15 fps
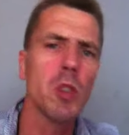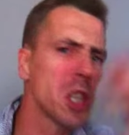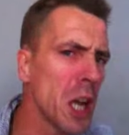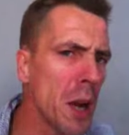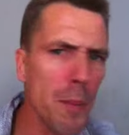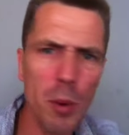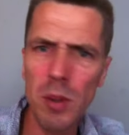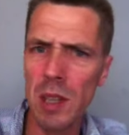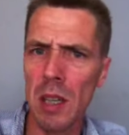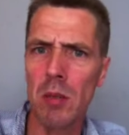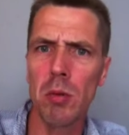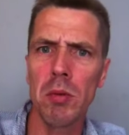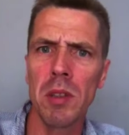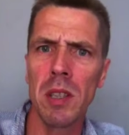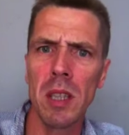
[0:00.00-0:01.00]
J'ai posé un
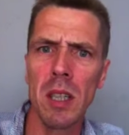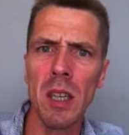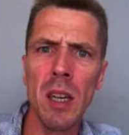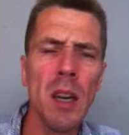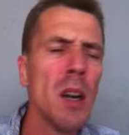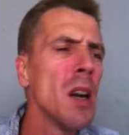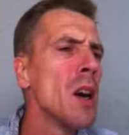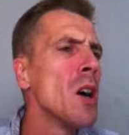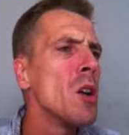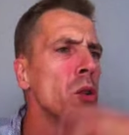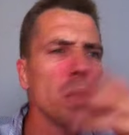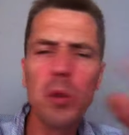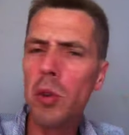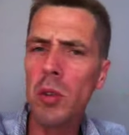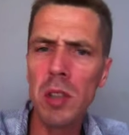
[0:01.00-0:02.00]
dossier,
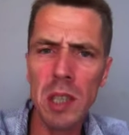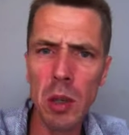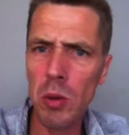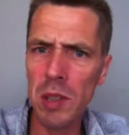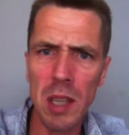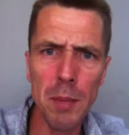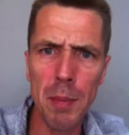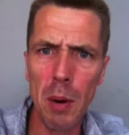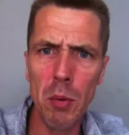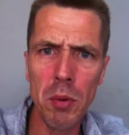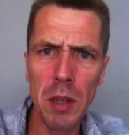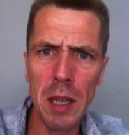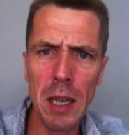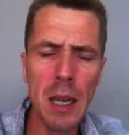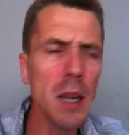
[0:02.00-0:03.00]
le dossier on ne sait pas où
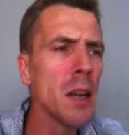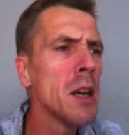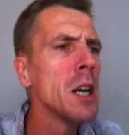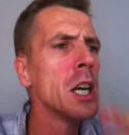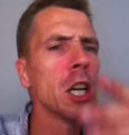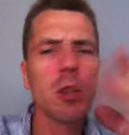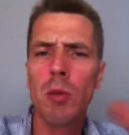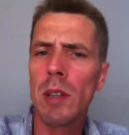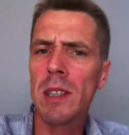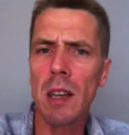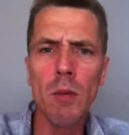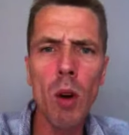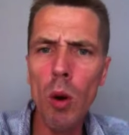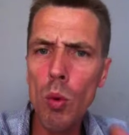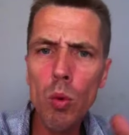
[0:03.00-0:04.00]
il est, et je veux
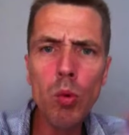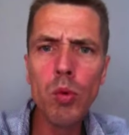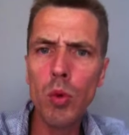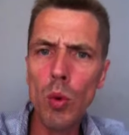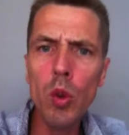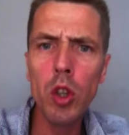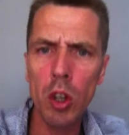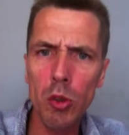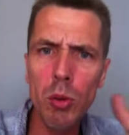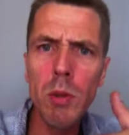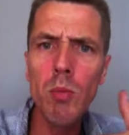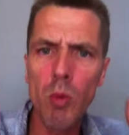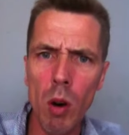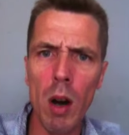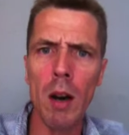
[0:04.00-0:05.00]
savoir où j'en
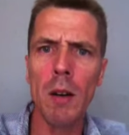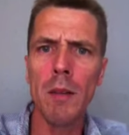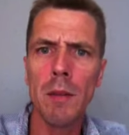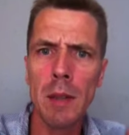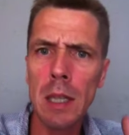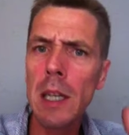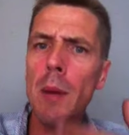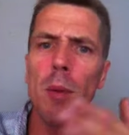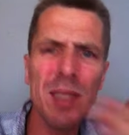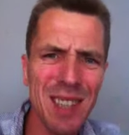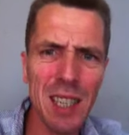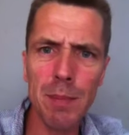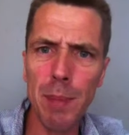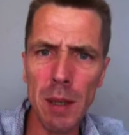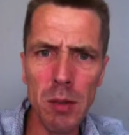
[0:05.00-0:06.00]
suis moi, et comment
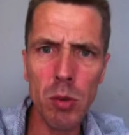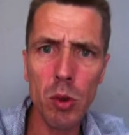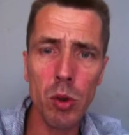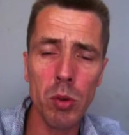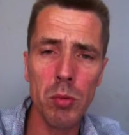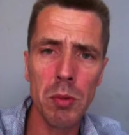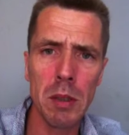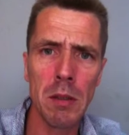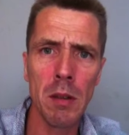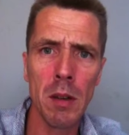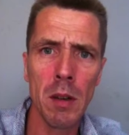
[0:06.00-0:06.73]
ça se passe aujourd'hui.